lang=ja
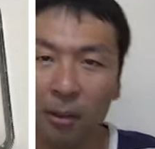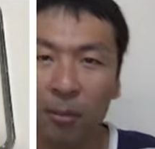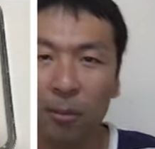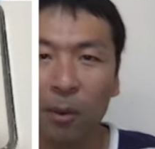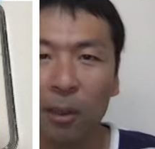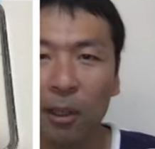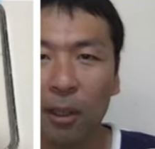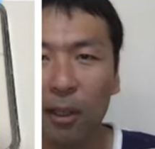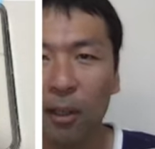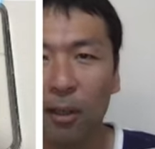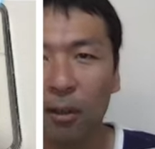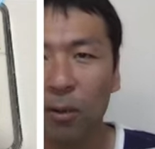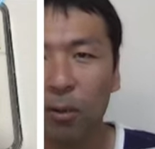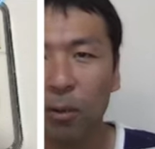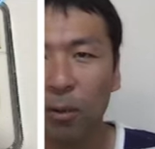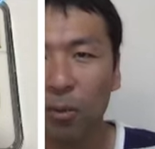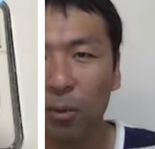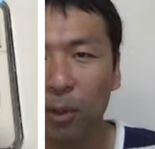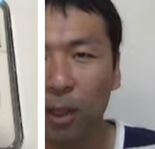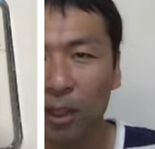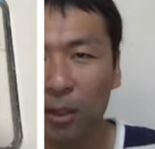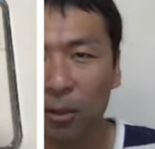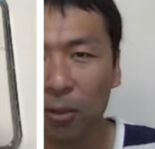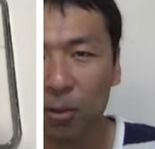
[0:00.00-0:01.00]
まあ、この
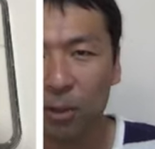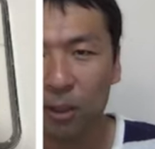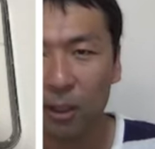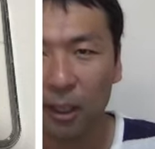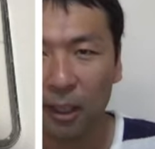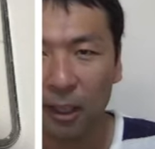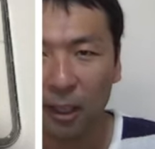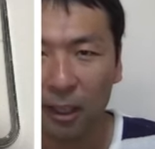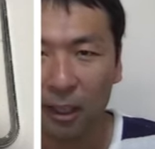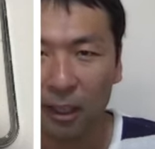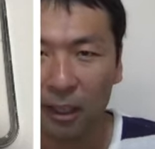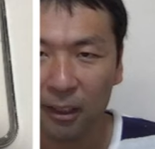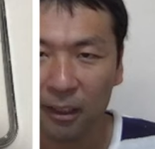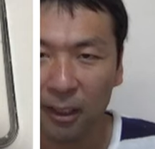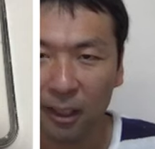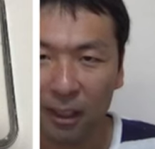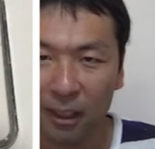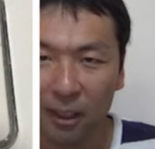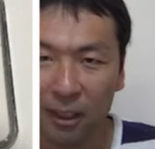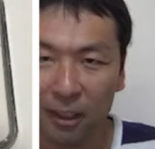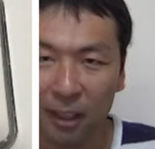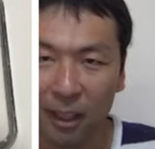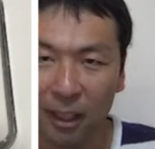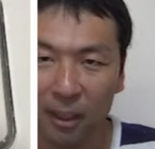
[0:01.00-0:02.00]
場合どちらかが詐
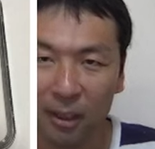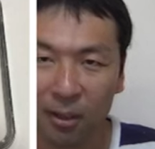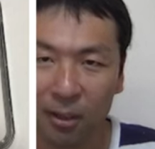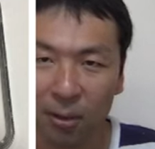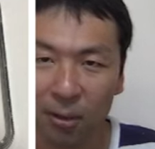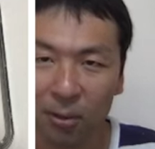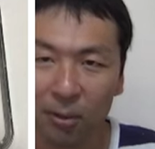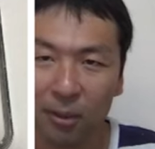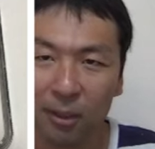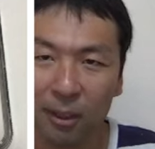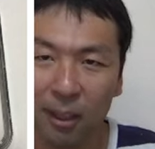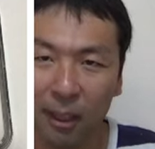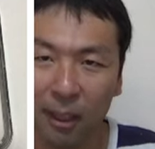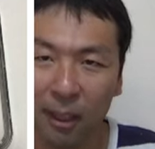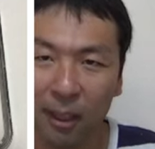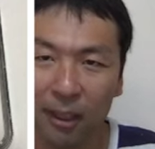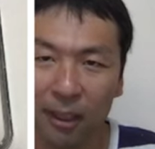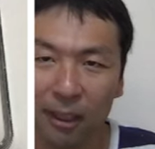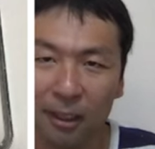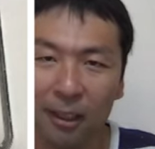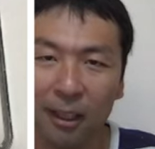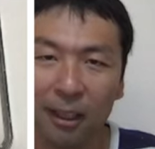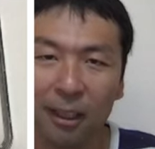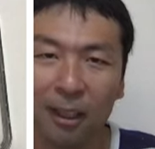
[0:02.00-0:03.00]
欺サイトの疑い
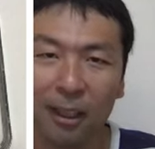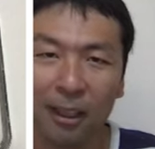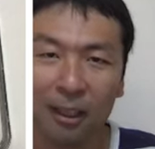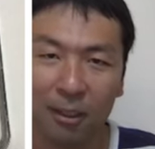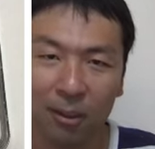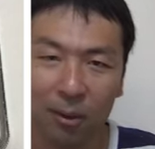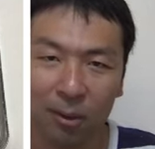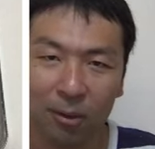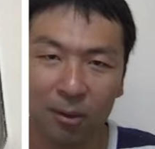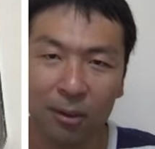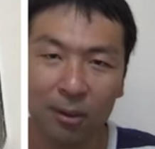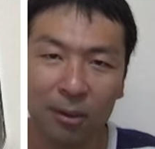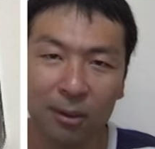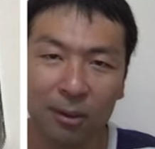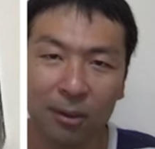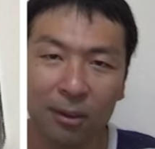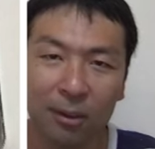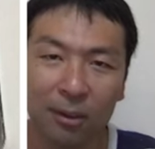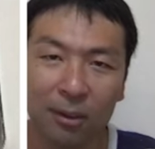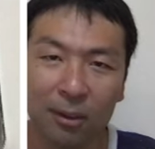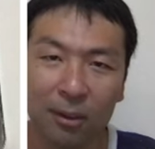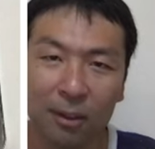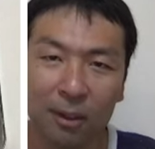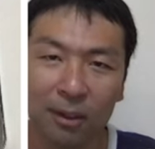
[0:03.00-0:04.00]
が高いと
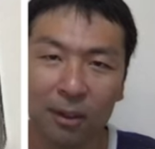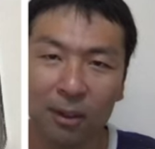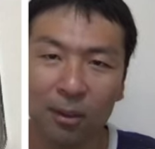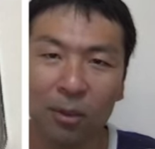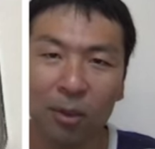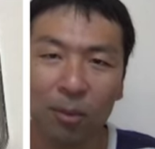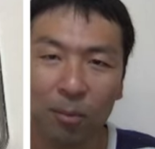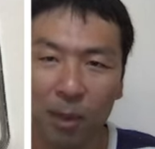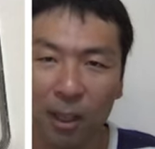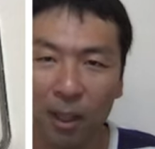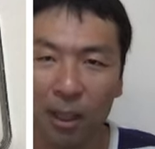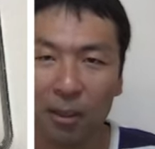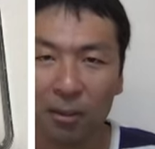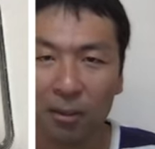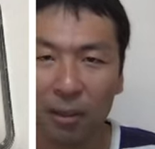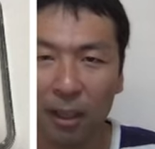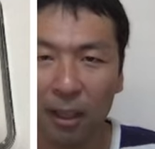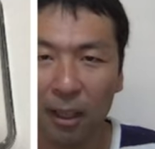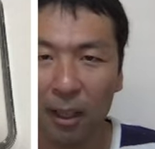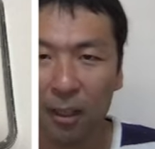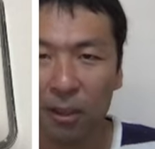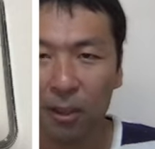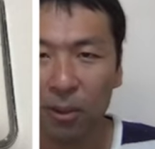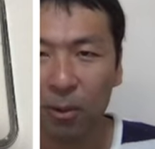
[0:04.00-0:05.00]
でその場合
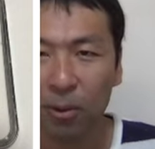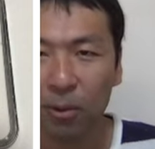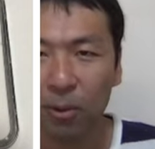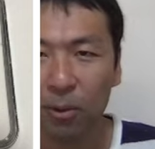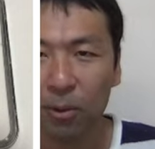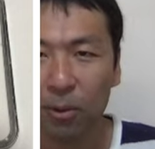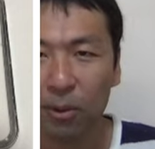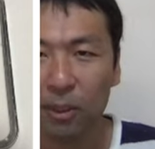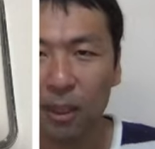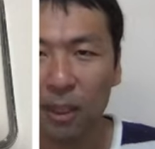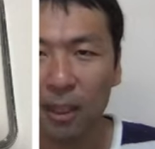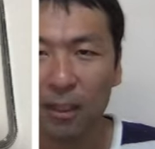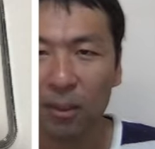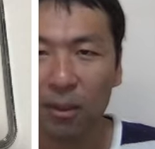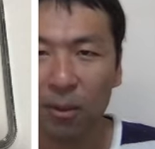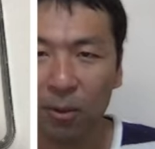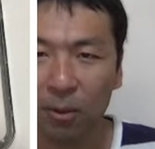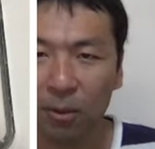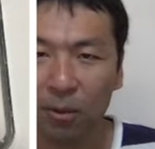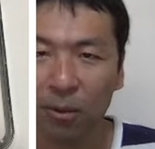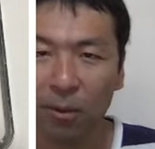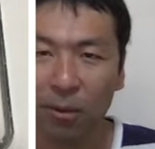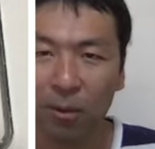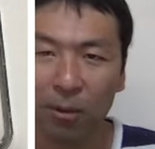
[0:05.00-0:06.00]
は両方のサイト
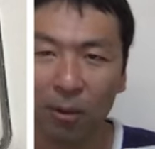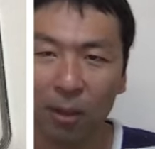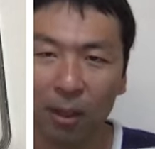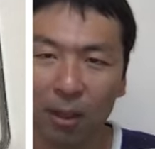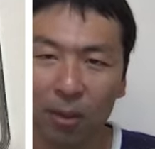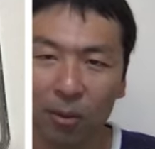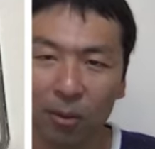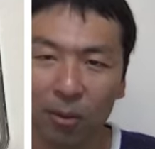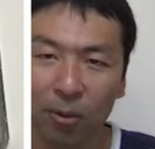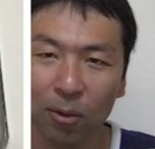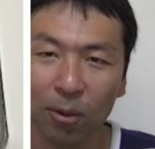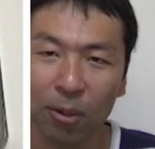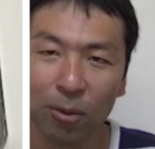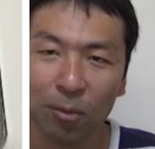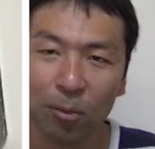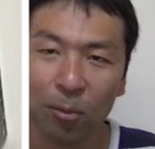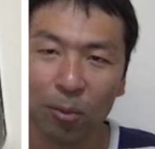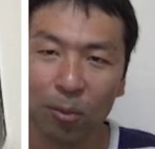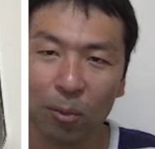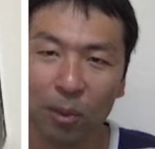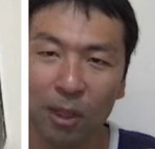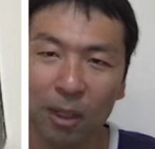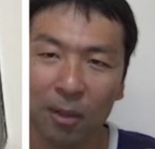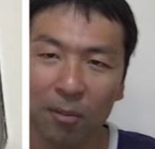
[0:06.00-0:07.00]
の他のコイン
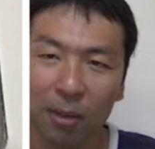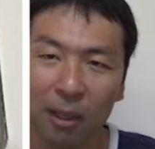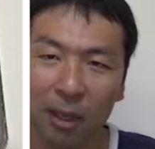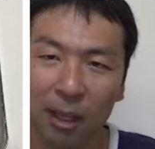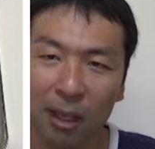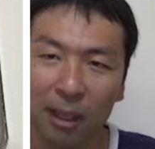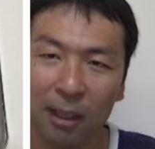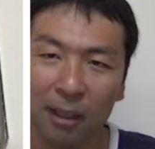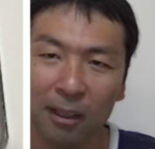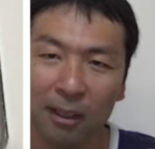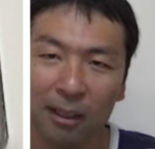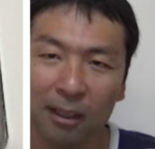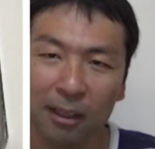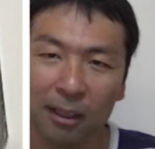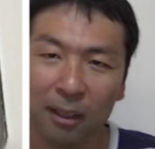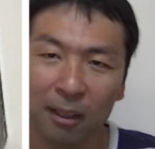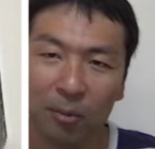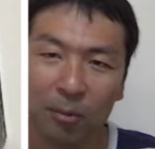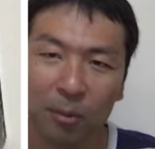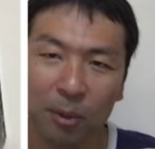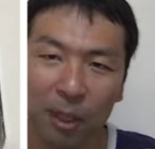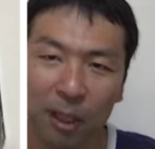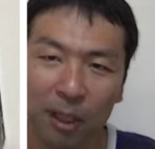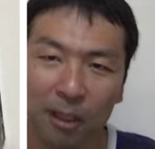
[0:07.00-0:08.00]
も見れば
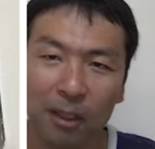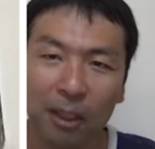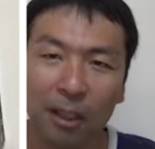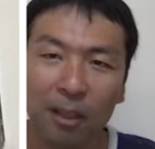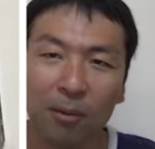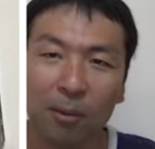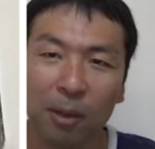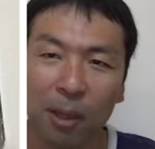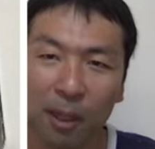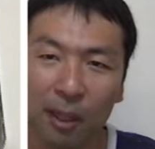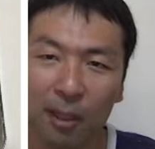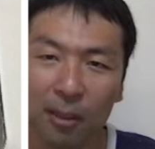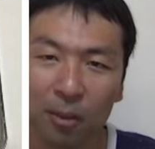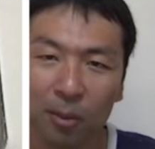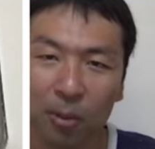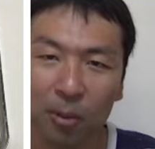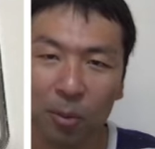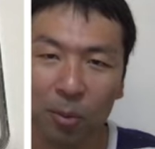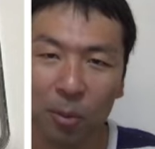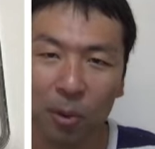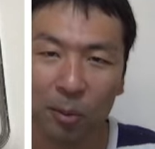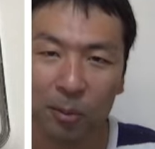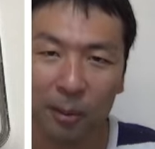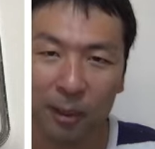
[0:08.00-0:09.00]
大体わかると
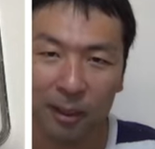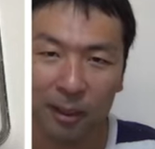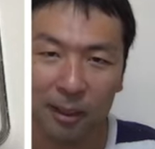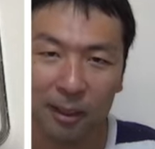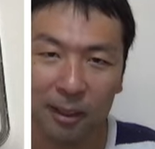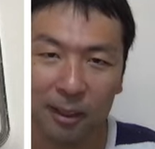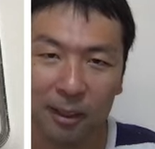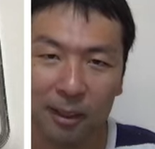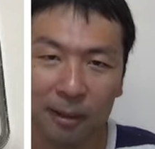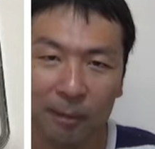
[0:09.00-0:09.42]
思います